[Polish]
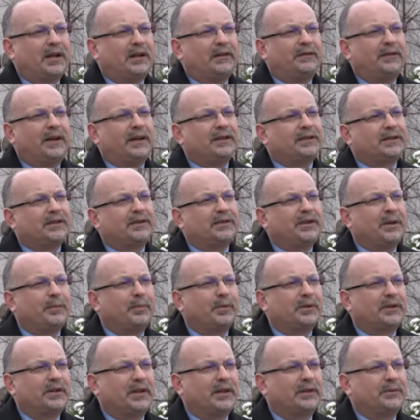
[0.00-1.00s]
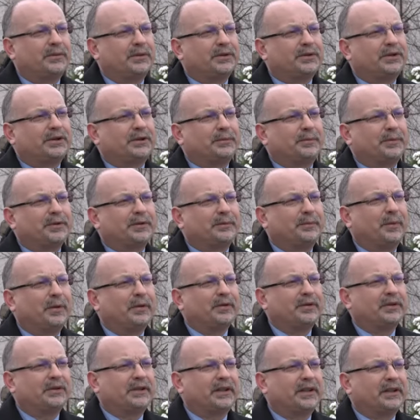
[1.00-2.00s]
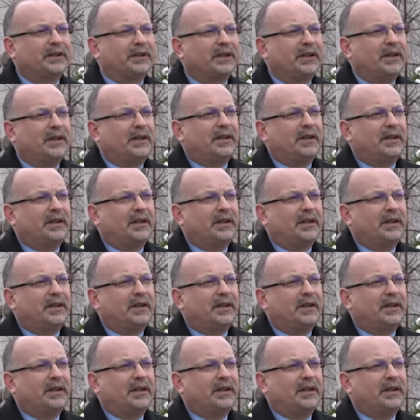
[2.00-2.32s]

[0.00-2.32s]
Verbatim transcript: walce o niepodległość Rzeczpospolitej.